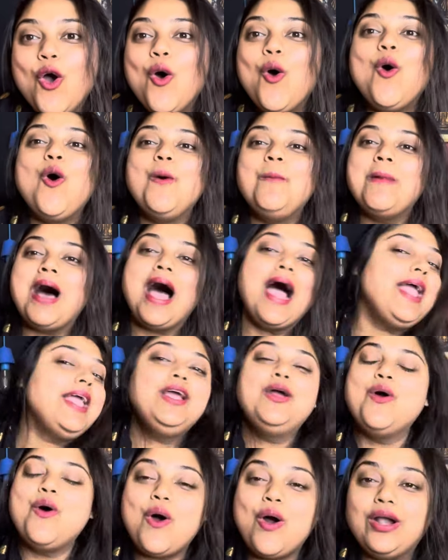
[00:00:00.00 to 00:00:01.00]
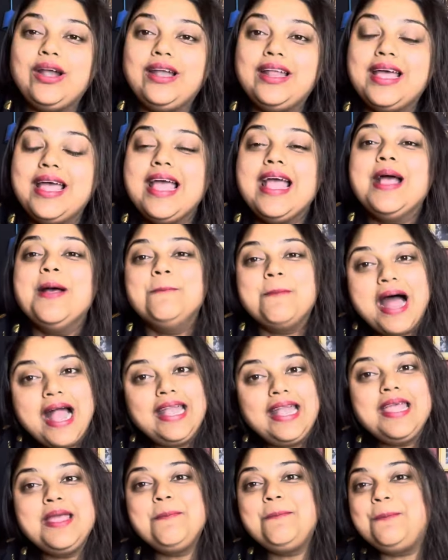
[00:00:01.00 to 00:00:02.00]
ও মাই গড
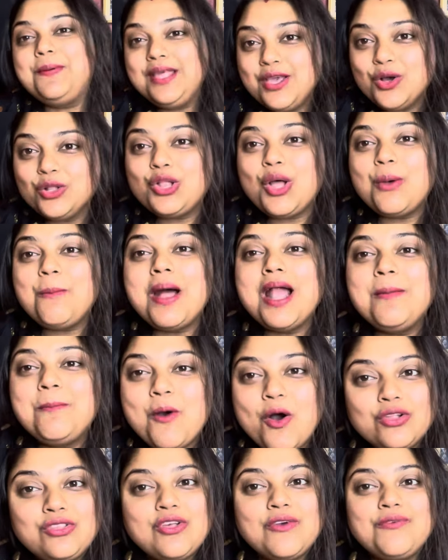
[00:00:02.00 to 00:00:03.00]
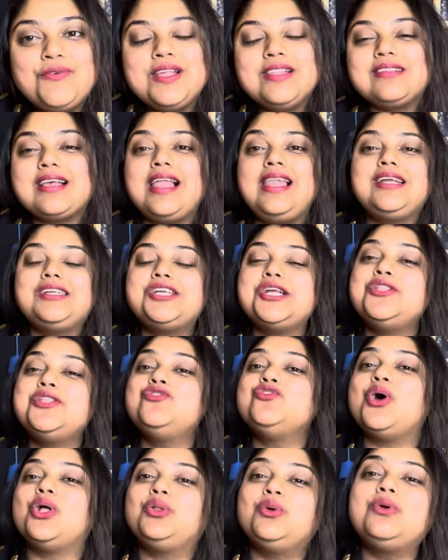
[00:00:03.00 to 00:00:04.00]
মানে প্রিয়তমার বক্স অফিস কালেকশন
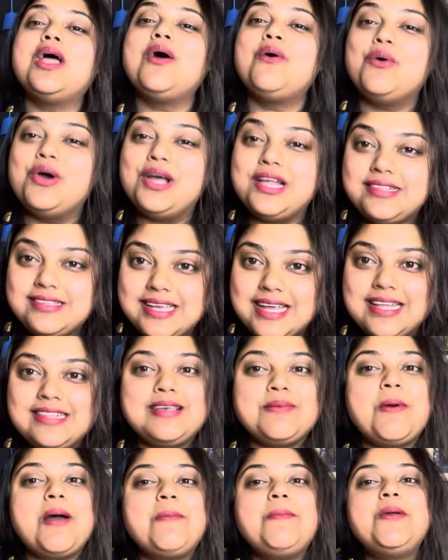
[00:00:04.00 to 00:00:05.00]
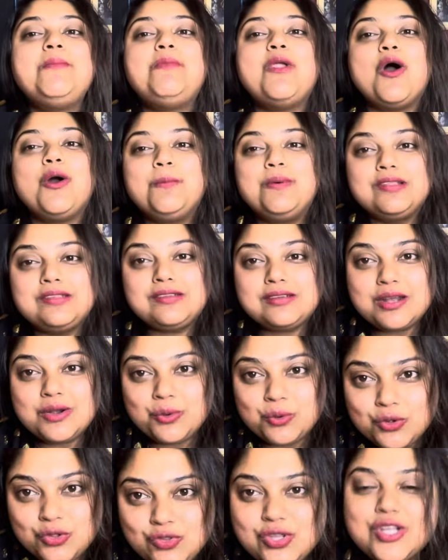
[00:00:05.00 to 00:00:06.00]
যতটা হয়েছে যেভাবে ব্লকবাস্টার
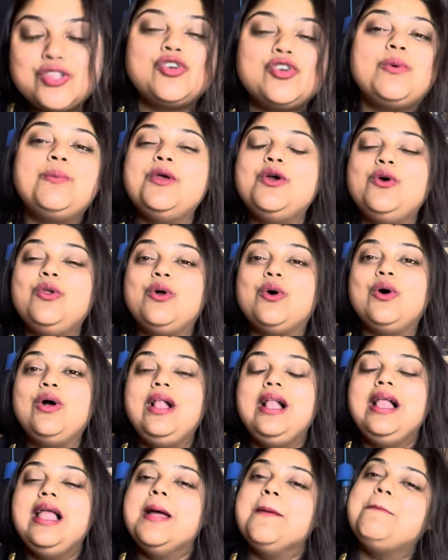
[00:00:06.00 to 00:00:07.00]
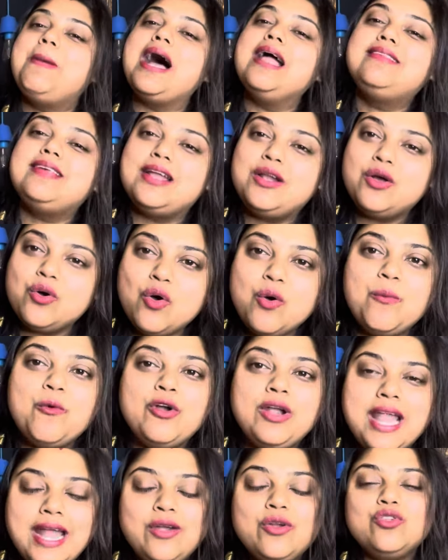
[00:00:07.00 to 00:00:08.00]
হচ্ছে ছবিগুলো বা যেরকম
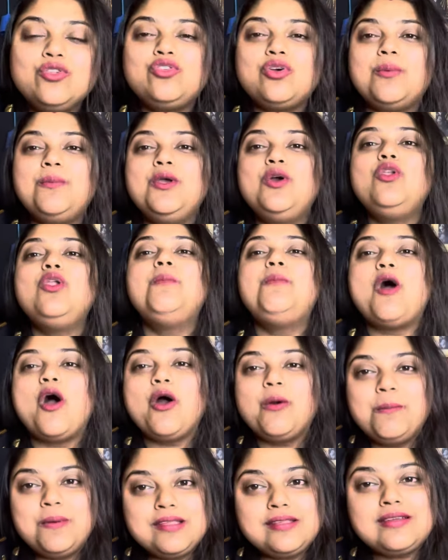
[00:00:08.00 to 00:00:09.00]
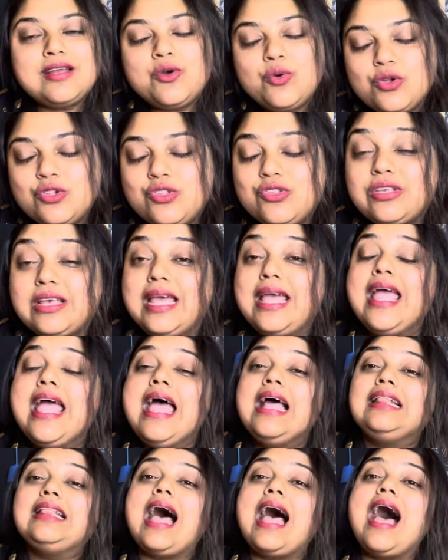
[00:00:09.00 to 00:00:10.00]
অন্যান্য ছবিগুলো ব্লকবাস্টার হচ্ছে
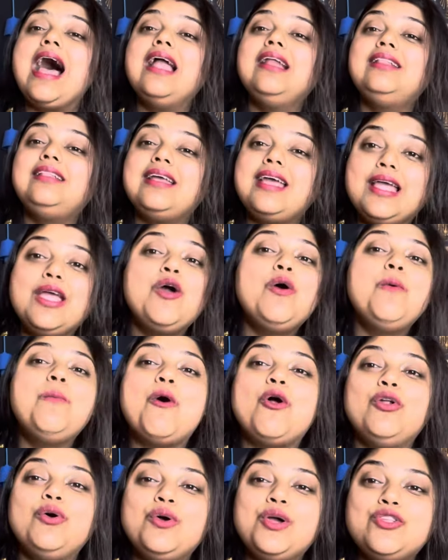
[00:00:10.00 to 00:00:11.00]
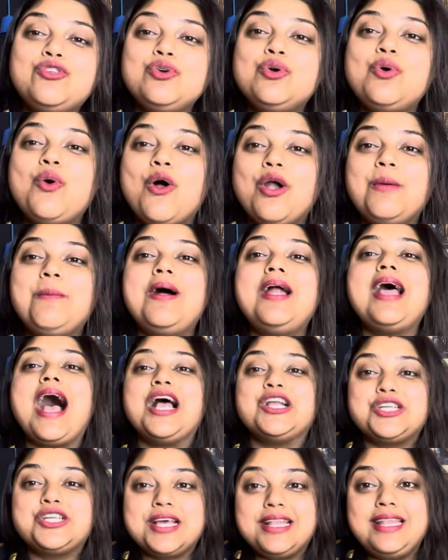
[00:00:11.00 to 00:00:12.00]
তার থেকেও বড় কিছু করবার
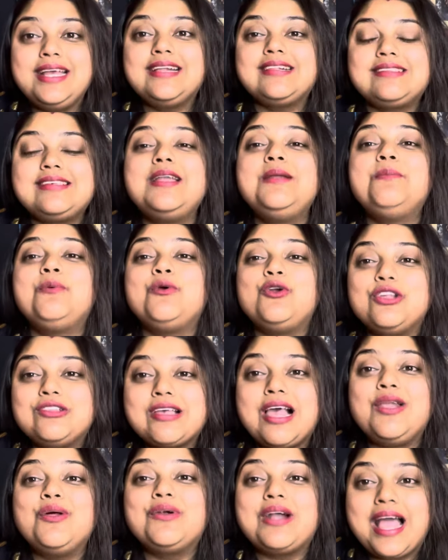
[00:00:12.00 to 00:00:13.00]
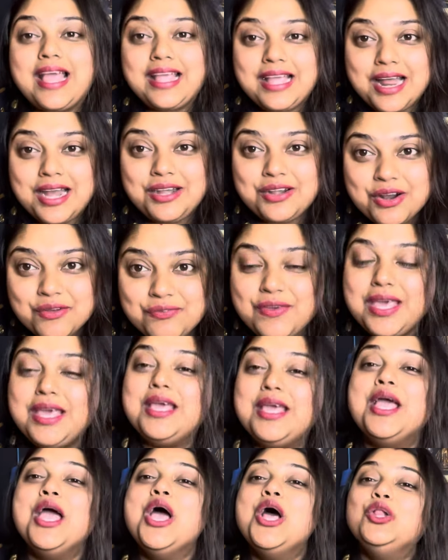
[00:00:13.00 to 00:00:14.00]
আশা দেখছেন পরিচালক রাইহান রাফি
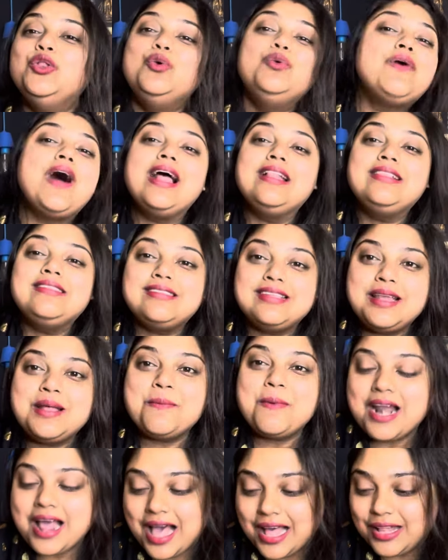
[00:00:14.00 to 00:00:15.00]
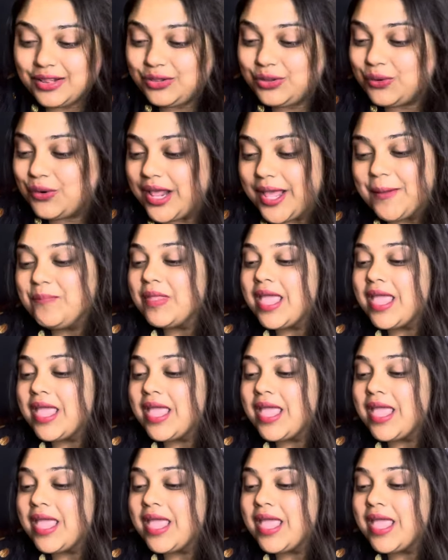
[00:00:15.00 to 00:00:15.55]
তুফান সিনেমার হাত ধরে